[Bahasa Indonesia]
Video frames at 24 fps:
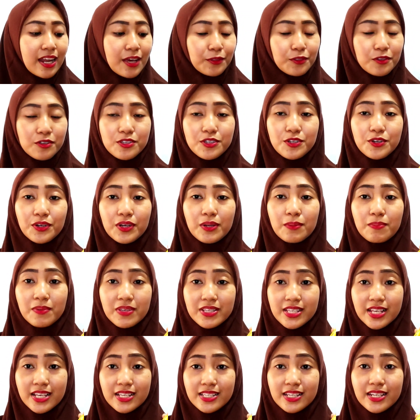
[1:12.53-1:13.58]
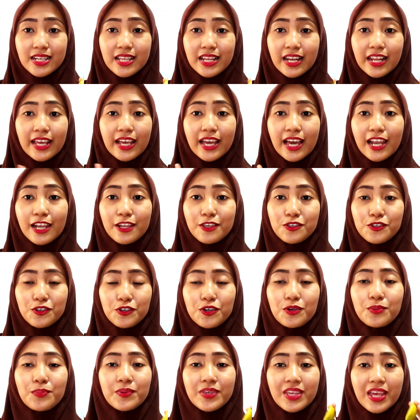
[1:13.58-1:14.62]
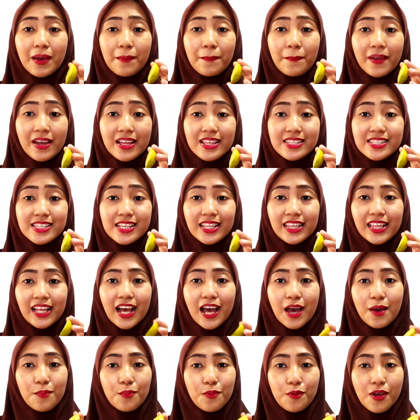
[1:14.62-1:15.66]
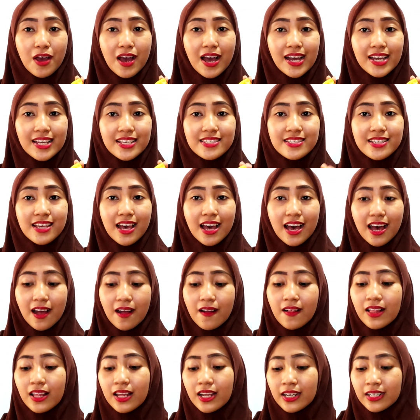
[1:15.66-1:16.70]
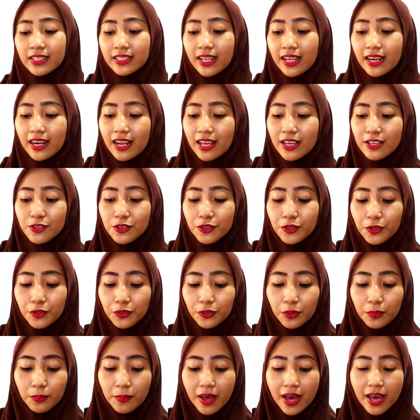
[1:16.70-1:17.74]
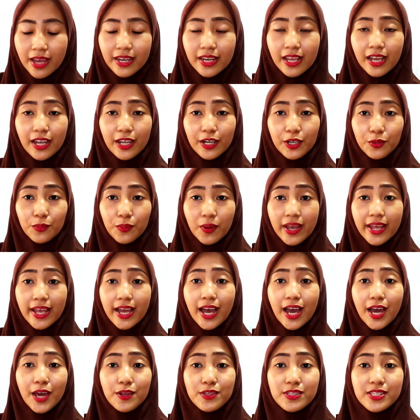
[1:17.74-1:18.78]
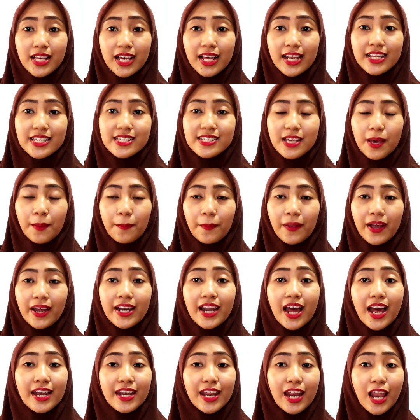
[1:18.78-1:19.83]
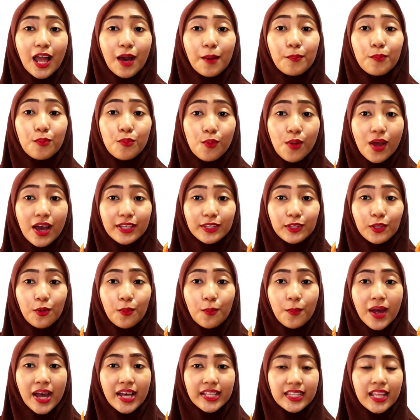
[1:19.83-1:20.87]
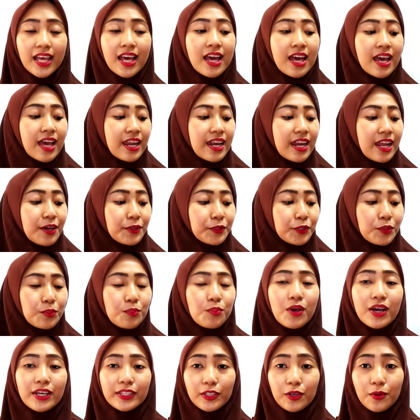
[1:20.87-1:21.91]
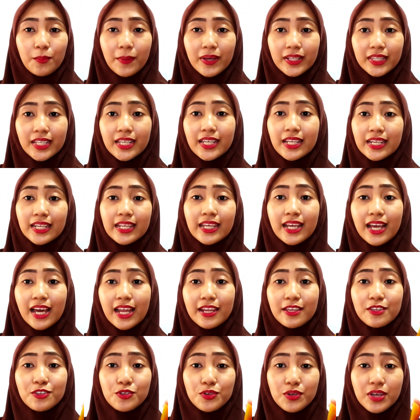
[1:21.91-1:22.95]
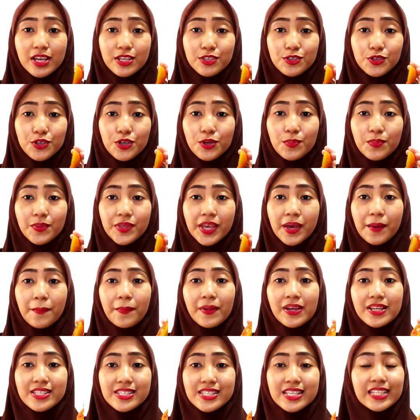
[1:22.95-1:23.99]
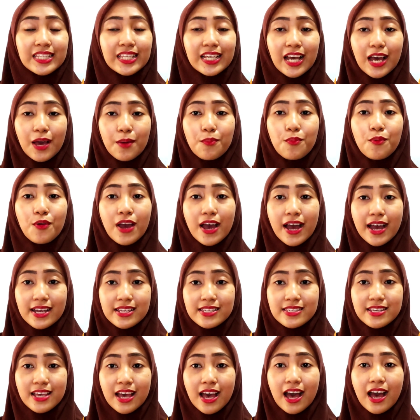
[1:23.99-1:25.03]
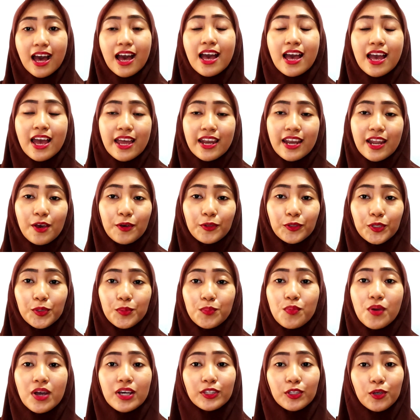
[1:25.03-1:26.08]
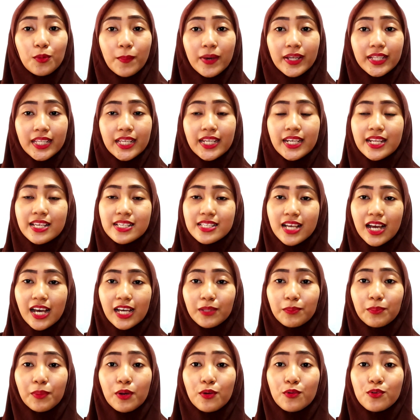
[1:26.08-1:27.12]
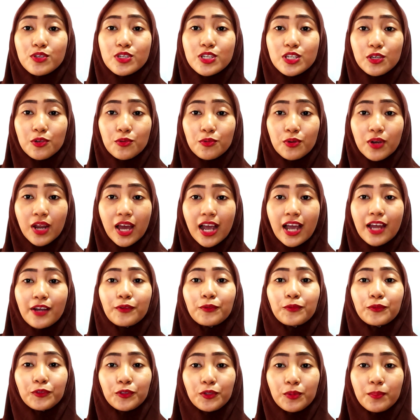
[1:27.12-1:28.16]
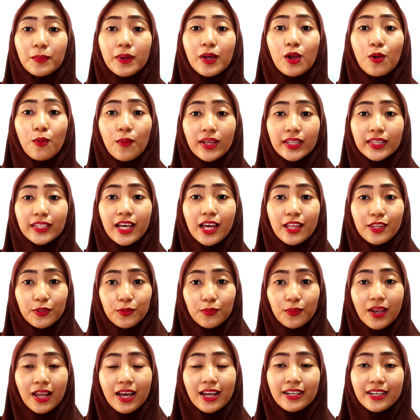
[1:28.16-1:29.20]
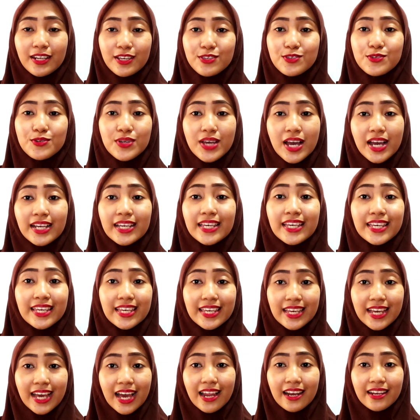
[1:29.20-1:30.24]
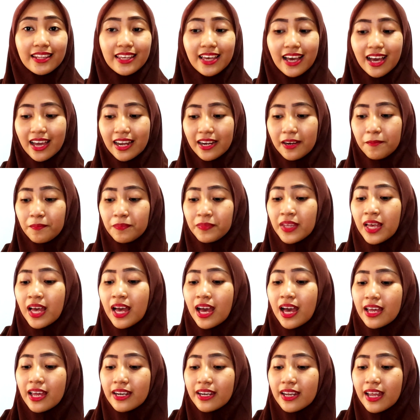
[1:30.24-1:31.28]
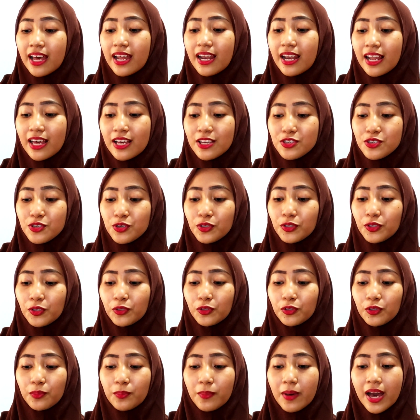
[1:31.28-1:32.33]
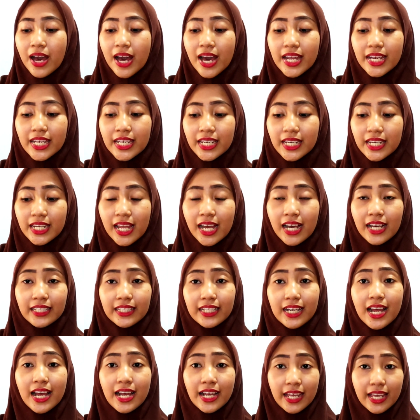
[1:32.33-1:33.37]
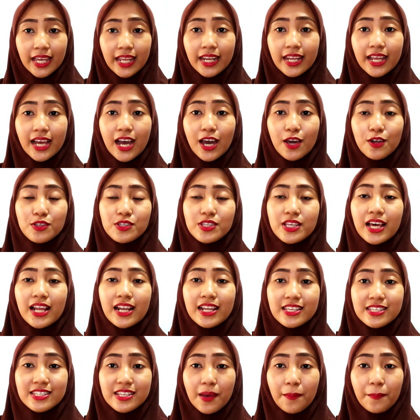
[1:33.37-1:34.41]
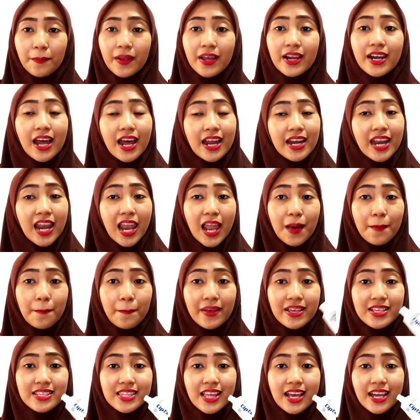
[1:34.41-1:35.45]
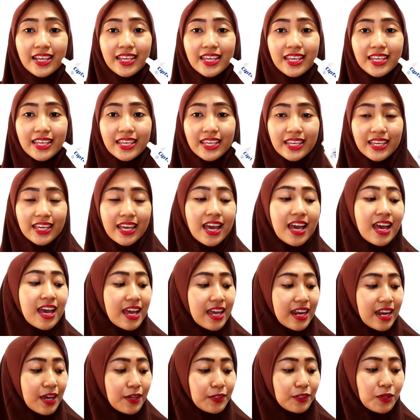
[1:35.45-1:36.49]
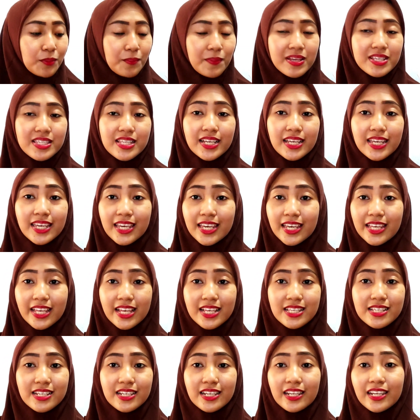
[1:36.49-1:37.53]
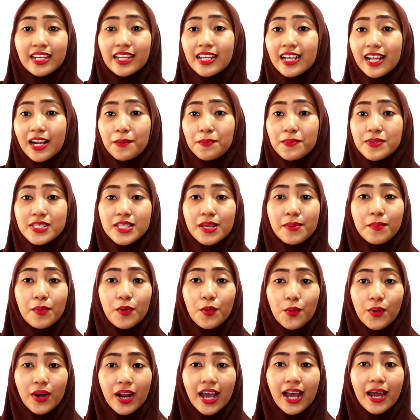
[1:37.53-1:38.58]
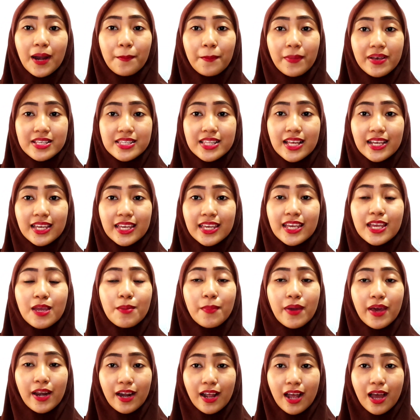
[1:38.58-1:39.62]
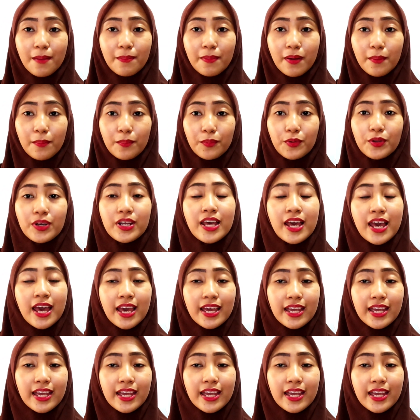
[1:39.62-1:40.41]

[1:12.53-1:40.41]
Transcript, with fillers: Nah, untuk jeruk nipisnya sendiri kalian cukup menyiapkan setengah buah aja. Dan lanjut untuk bahan yang kedua yang harus kalian siapkan adalah buah tomat. Nah, untuk buah tomat ini kalian juga cukup menyiapkan setengah buah aja. Nah, untuk buah tomat ini sangat bagus digunakan untuk menguatkan tulang dan juga gigi kalian. Dan lanjut untuk bahan yang terakhir yang harus kalian siapkan adalah pasta gigi. Nah untuk pasta giginya sendiri kalian bisa menggunakan pasta gigi merek apapun.